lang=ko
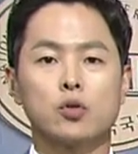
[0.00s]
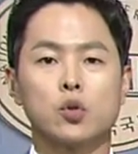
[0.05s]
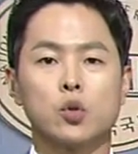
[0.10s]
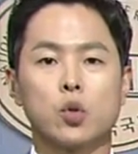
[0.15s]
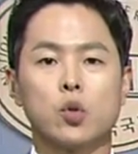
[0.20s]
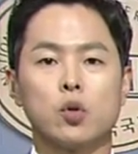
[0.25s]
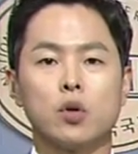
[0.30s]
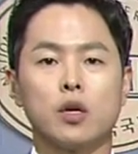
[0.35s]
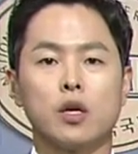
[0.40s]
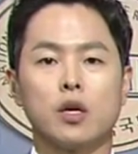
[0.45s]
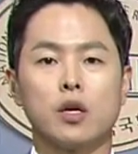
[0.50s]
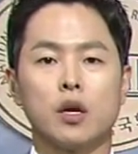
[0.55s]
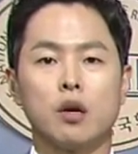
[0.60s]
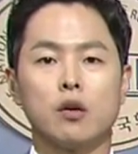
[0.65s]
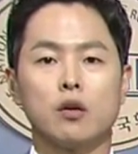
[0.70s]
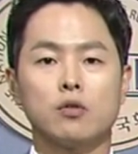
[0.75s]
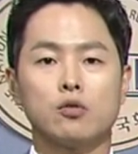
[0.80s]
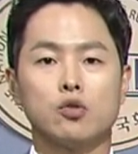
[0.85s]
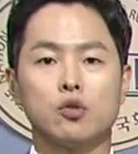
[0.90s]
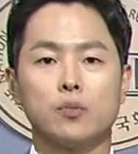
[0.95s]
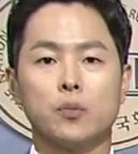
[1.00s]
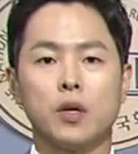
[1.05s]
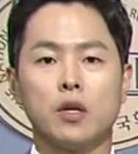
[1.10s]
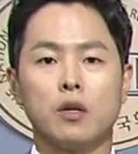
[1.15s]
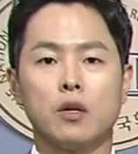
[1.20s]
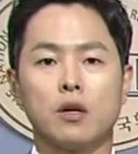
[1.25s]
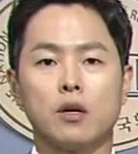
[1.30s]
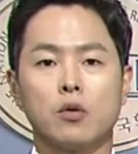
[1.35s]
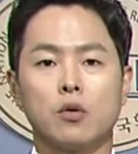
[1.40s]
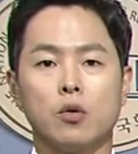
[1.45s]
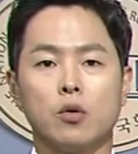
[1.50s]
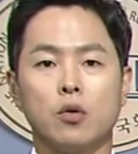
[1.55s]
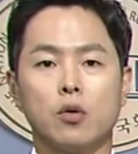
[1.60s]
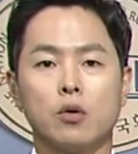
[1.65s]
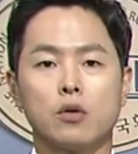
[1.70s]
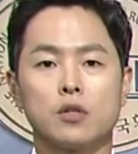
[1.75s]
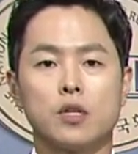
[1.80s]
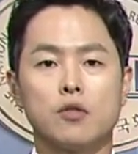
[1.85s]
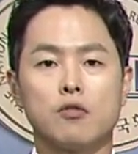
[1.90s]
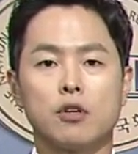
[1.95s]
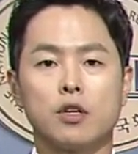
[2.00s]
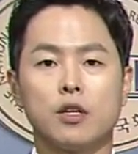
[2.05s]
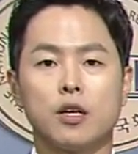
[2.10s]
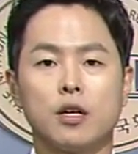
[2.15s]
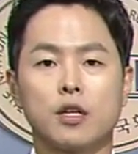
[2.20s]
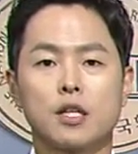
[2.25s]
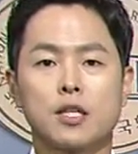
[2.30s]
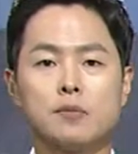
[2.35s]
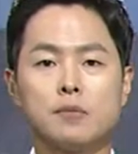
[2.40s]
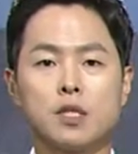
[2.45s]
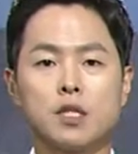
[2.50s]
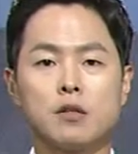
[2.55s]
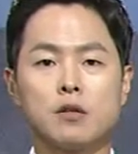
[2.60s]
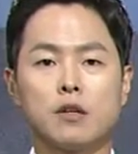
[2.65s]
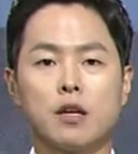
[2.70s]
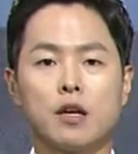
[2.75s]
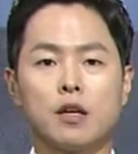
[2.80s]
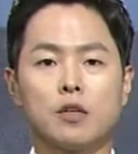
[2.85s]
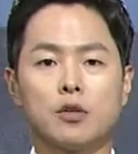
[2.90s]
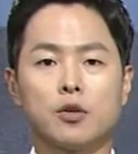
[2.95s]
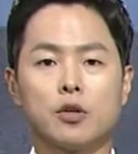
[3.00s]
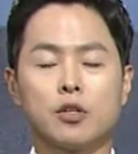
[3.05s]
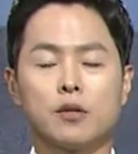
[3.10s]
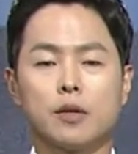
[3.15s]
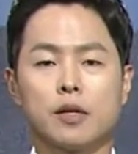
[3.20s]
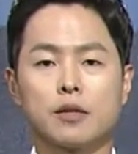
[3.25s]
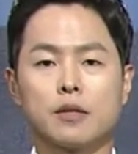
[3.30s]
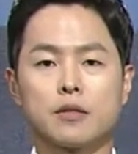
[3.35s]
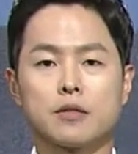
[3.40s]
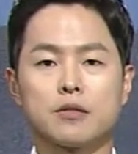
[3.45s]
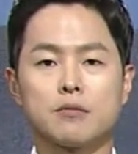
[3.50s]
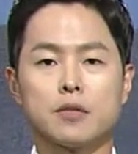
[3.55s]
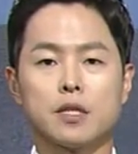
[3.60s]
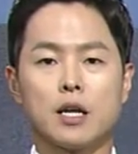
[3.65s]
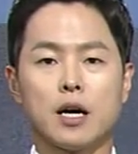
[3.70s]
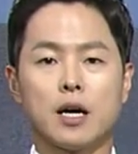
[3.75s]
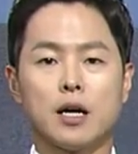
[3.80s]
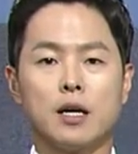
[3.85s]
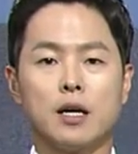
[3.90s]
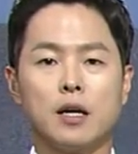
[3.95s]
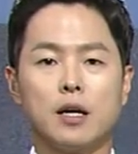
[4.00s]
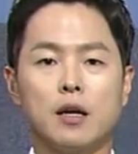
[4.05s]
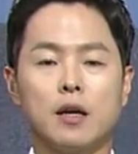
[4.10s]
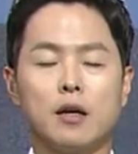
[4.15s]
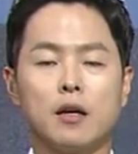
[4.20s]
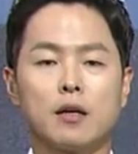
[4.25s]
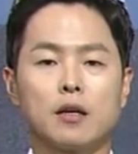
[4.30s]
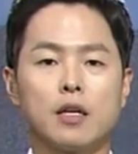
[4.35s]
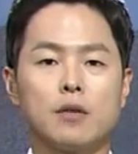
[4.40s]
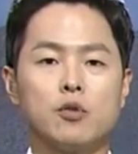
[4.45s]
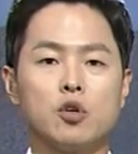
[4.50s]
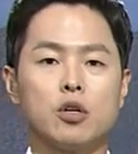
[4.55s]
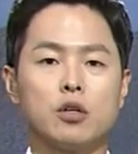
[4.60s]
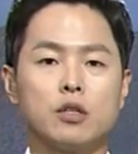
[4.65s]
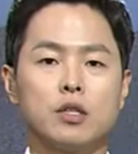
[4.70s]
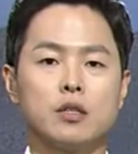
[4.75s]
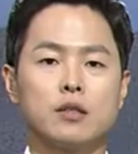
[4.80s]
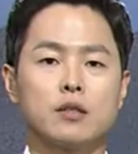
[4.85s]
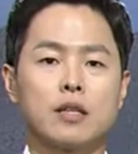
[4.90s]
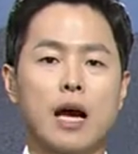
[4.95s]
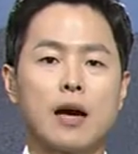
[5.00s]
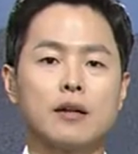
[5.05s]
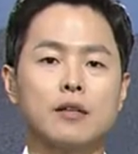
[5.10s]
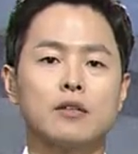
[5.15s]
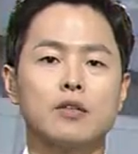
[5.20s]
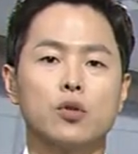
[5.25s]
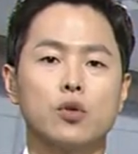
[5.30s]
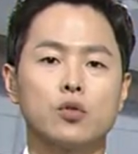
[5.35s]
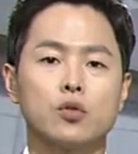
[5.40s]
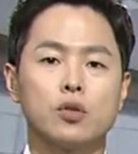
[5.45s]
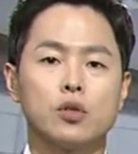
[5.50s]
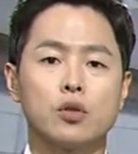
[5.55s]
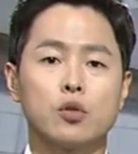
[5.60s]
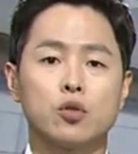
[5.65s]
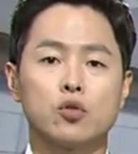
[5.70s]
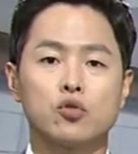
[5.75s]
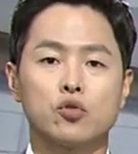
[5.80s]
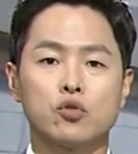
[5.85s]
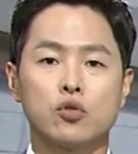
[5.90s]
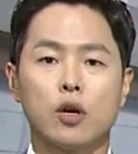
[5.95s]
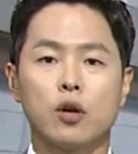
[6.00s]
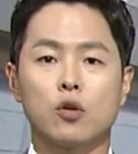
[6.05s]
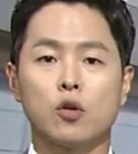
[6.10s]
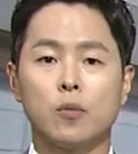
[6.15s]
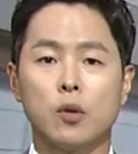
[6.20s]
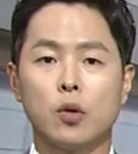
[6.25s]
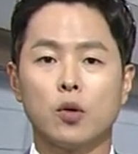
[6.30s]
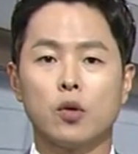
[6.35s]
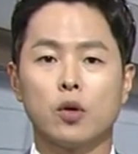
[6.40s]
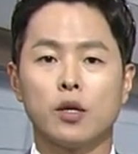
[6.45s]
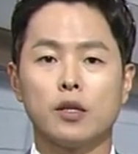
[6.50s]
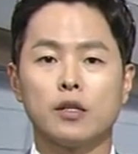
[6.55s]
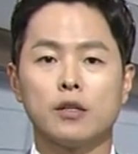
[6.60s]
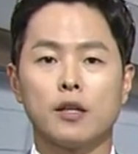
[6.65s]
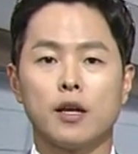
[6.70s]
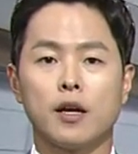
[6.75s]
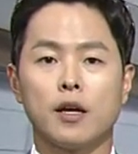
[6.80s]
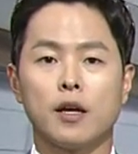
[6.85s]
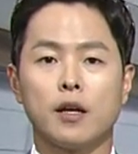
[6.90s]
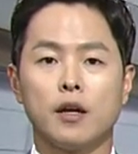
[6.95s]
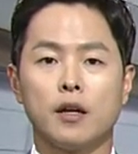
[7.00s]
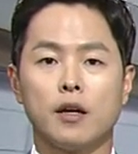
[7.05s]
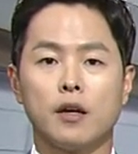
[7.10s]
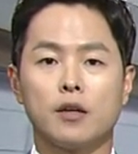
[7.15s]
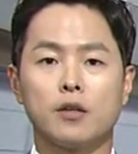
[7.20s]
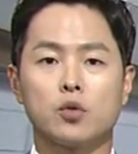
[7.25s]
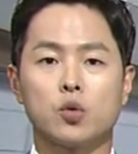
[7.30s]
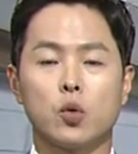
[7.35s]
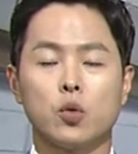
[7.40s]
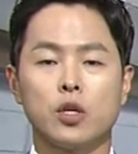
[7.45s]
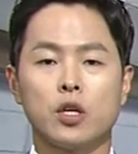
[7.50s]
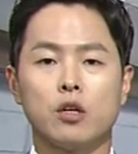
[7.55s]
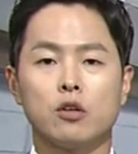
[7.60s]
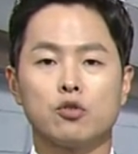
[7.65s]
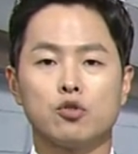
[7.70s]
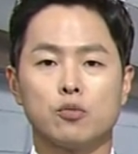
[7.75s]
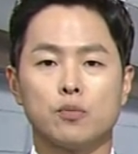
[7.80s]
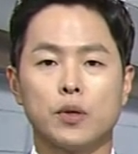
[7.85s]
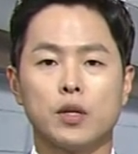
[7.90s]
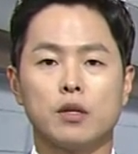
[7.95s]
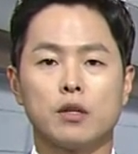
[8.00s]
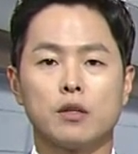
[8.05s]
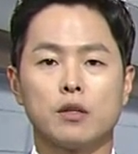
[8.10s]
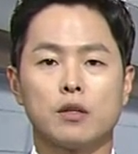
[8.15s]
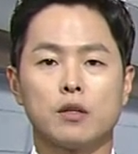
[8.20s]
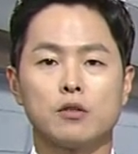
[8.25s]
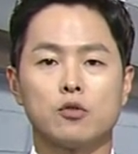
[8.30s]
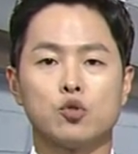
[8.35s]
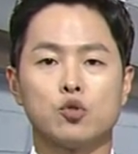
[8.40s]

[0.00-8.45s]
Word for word: 송희영 주필이라고 새누리당 김진태 의원이 밝혔습니다. 김 의원은 다른 의혹들도 추가로 폭로했는데 송희영 주필은